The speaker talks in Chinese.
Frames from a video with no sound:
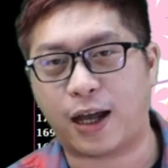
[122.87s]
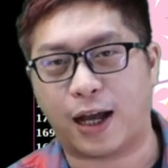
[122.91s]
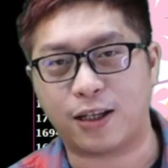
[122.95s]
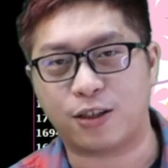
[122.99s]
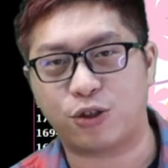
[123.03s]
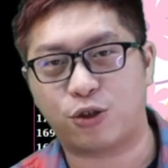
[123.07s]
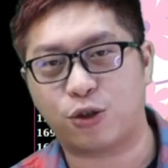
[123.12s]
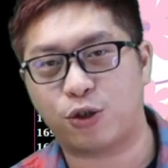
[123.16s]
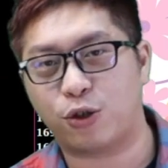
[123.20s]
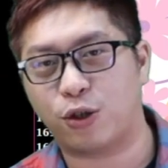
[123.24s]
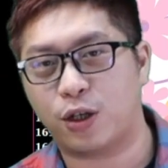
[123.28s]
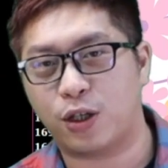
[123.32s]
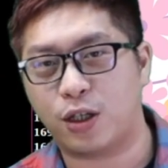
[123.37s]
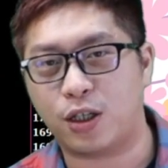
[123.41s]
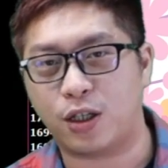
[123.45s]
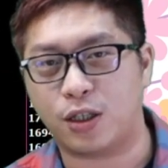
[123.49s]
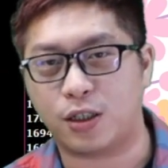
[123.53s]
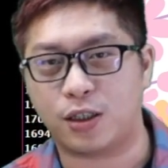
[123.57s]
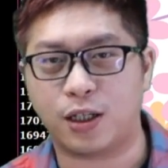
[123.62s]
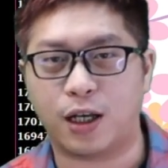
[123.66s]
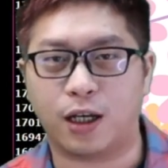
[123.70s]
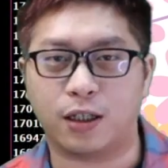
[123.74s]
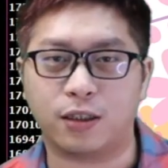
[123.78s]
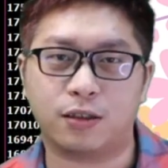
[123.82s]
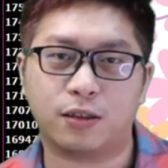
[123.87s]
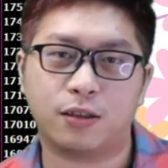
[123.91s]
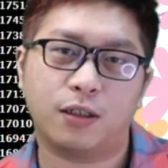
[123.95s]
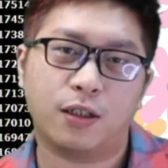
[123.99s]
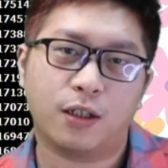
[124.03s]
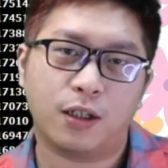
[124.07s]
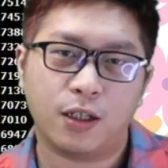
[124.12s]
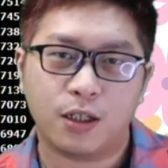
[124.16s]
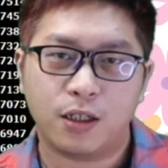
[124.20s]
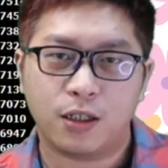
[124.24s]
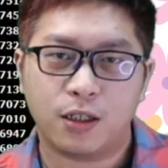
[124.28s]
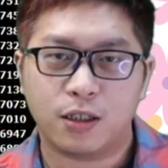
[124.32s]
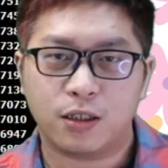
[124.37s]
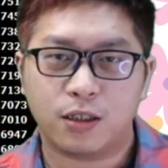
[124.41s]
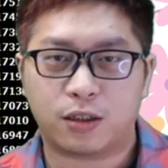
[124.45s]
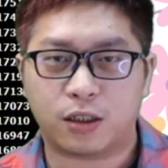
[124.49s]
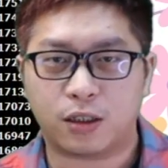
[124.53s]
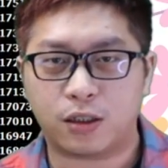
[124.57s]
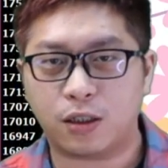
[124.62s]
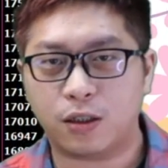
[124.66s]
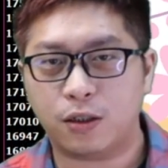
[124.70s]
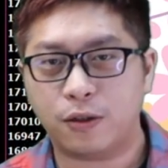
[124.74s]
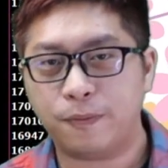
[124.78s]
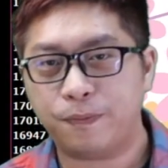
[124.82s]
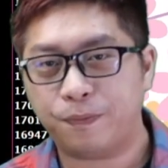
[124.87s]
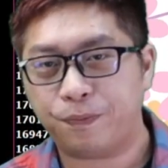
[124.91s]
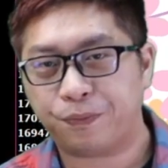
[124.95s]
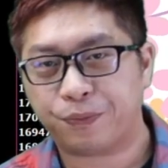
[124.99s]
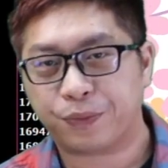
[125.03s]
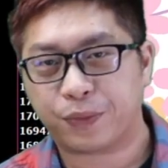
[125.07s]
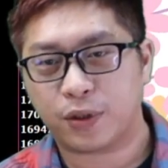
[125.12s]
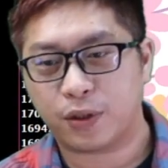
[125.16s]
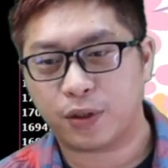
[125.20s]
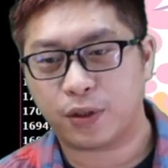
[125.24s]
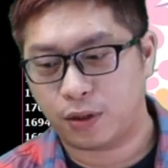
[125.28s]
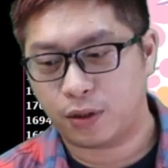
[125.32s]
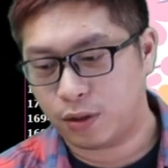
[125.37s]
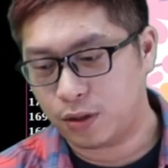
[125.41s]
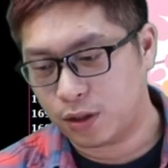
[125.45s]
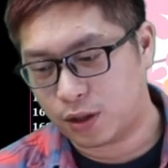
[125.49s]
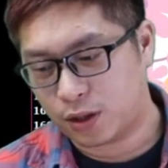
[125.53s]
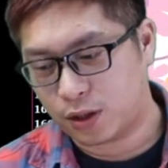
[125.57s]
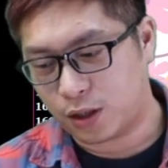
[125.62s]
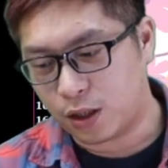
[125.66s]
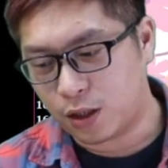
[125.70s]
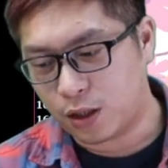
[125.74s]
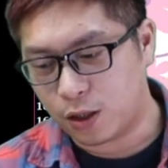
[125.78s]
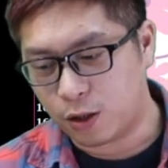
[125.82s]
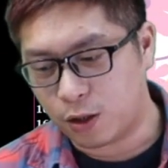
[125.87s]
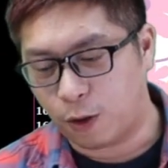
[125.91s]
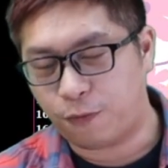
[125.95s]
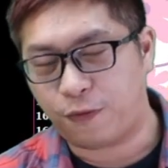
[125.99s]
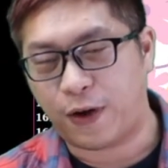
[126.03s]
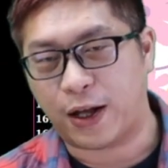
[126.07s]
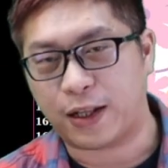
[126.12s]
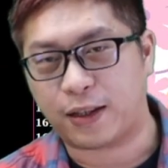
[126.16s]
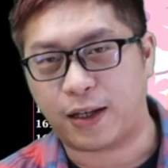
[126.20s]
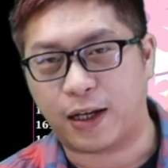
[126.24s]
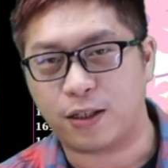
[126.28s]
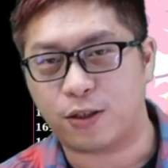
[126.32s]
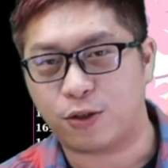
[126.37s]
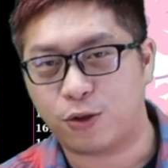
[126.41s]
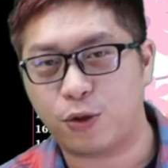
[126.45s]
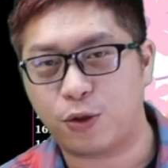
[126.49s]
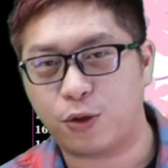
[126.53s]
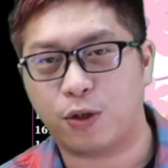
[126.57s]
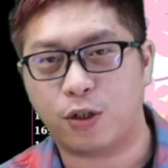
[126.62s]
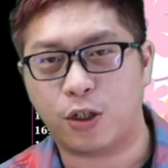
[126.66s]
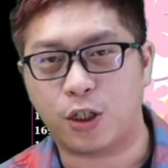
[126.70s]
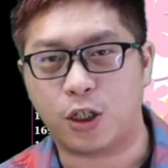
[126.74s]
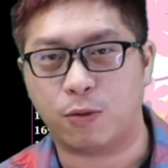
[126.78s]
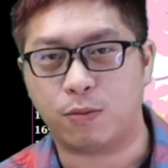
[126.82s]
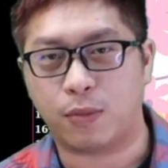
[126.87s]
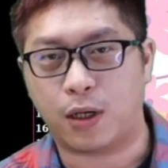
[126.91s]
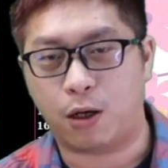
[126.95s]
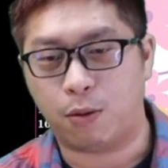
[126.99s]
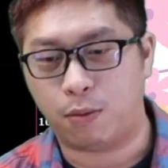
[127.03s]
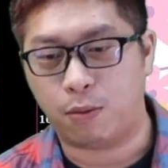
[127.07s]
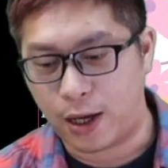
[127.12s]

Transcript: 弹确立这样子，其实真的有反弹确立吗？